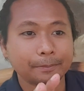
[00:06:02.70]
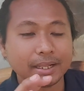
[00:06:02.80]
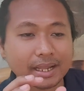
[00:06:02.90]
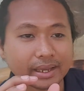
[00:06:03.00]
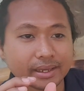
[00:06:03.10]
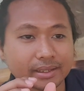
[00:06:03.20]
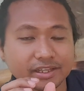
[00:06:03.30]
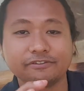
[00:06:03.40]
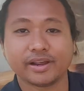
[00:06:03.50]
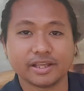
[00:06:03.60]
malaking
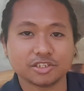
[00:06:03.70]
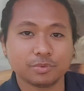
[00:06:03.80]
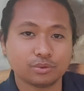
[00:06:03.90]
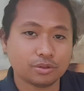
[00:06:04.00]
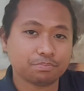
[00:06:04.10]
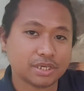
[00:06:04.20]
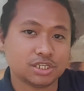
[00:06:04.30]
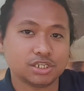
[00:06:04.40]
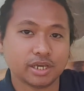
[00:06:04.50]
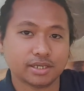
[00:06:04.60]
difference between
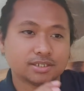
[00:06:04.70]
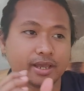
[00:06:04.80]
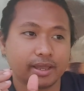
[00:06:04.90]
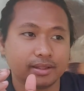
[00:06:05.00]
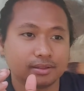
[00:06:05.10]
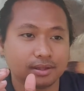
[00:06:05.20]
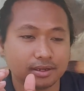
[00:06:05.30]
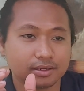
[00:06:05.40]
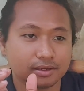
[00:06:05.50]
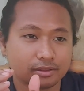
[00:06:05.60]
PGS and
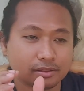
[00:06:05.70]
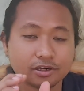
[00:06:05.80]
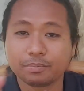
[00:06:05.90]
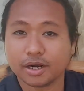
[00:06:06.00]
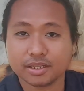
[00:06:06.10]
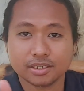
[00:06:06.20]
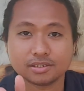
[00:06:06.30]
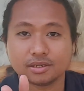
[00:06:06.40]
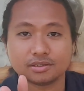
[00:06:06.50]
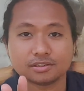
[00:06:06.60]
uh, third
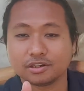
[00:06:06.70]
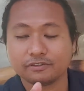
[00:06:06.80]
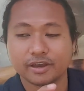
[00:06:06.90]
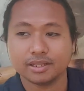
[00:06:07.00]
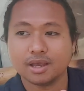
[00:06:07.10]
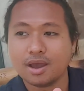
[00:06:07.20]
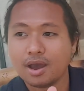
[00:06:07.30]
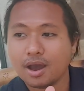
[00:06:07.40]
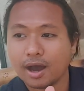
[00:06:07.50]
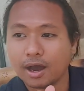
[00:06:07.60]
parties certified.
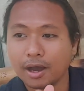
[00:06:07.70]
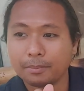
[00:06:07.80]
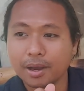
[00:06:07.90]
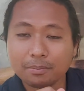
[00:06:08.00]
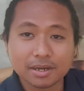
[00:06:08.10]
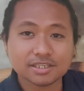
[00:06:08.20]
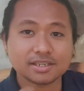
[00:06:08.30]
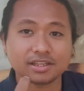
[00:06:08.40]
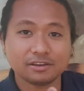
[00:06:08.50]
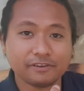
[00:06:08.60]
Um, ang
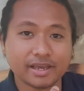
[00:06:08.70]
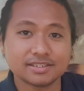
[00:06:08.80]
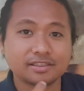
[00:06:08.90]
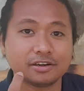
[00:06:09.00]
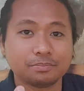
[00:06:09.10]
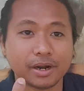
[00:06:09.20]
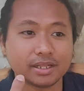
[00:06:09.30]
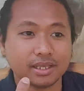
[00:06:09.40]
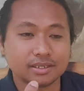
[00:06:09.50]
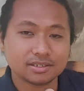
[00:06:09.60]
magse-certify sa third
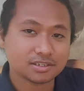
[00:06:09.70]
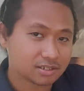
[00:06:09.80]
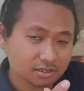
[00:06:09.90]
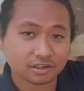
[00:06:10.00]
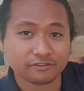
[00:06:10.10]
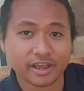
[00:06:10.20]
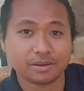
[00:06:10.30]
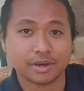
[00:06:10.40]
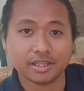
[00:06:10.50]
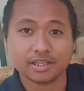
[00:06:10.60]
parties is a
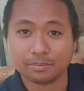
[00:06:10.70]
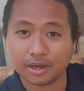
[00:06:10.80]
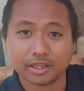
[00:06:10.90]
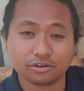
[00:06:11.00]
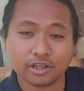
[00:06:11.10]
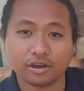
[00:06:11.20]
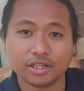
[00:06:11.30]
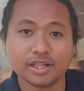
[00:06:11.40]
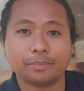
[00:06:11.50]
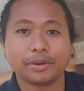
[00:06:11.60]
certifying body, nabanggit ko na yun
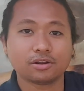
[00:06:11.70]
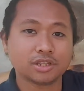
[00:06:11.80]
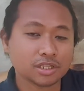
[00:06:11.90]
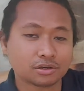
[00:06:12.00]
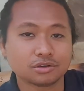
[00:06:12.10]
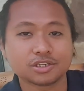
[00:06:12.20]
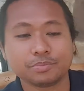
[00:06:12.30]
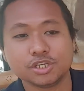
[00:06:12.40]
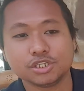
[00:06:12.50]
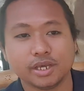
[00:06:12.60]
kanina. Pero dito sa
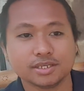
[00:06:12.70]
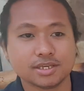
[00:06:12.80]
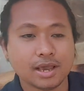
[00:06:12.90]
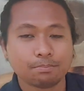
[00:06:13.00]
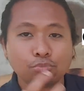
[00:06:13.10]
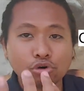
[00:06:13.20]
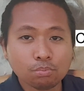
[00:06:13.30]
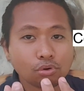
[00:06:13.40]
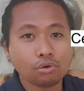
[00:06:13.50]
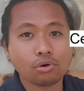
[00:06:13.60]
PGS,
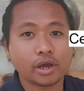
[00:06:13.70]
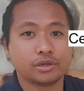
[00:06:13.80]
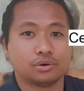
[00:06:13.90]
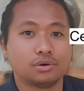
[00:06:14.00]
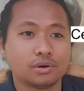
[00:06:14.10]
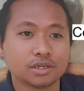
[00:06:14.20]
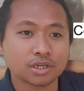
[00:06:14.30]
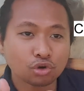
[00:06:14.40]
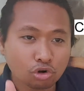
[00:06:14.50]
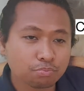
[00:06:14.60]
bubuo kayo as
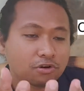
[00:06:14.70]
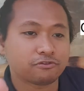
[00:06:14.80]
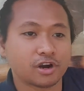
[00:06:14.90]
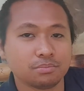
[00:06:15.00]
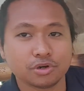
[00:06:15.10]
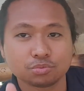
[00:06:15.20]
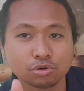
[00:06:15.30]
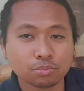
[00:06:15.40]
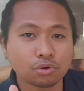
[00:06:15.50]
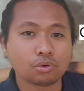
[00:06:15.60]
a group of farmers,
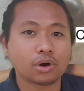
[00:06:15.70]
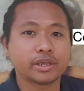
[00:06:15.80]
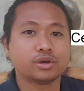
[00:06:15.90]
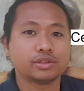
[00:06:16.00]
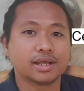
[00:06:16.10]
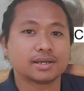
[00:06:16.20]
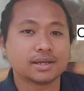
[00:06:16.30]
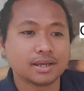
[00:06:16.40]
bubuo kayo ng